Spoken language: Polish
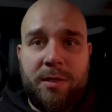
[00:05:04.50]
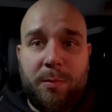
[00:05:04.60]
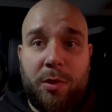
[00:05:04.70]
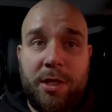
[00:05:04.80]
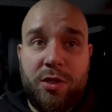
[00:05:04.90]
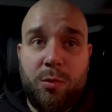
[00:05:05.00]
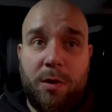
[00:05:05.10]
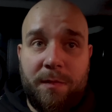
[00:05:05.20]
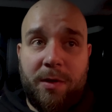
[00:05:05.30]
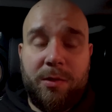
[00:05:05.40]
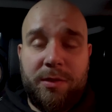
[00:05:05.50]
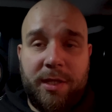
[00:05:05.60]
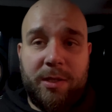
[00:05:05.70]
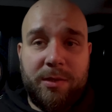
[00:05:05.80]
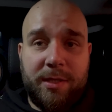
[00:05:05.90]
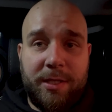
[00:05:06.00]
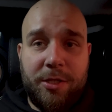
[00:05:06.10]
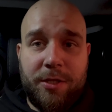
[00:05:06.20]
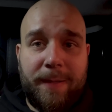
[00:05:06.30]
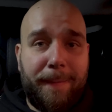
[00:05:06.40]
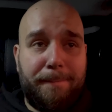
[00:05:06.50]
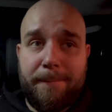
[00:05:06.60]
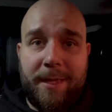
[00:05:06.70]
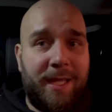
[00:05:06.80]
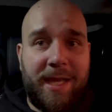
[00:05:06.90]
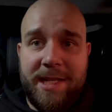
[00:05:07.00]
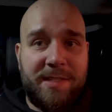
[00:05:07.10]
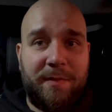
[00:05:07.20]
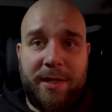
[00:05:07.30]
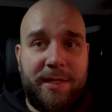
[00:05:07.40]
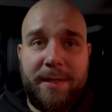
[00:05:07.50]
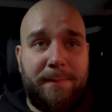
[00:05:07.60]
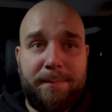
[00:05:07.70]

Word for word: y, boleć głowa od niego, także nie jest fajnie.